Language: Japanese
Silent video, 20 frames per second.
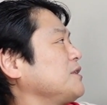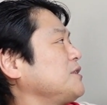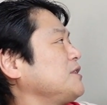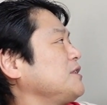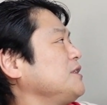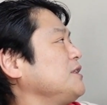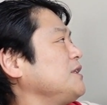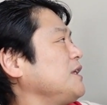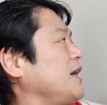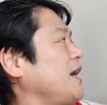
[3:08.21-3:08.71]

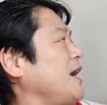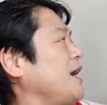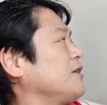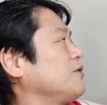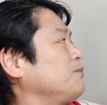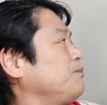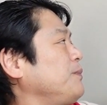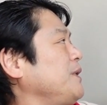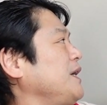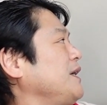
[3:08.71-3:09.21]

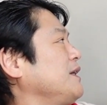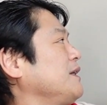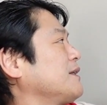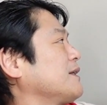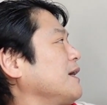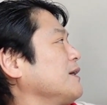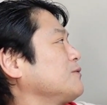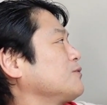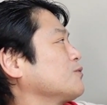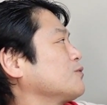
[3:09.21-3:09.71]
CLP に
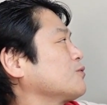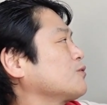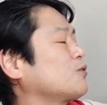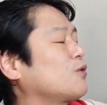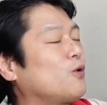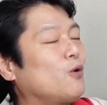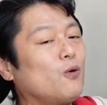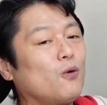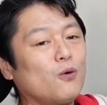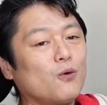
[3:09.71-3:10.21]
対する
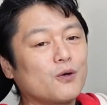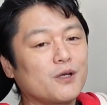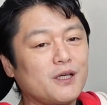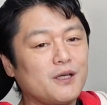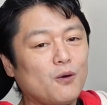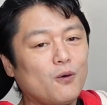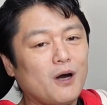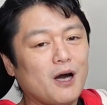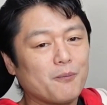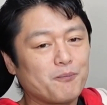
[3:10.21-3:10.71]
抗
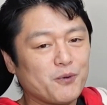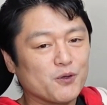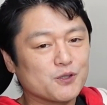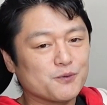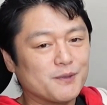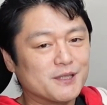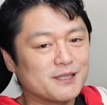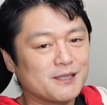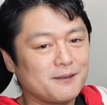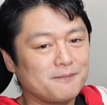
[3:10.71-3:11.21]
議を発表
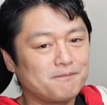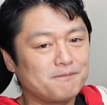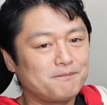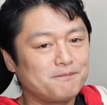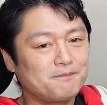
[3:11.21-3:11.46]
しました。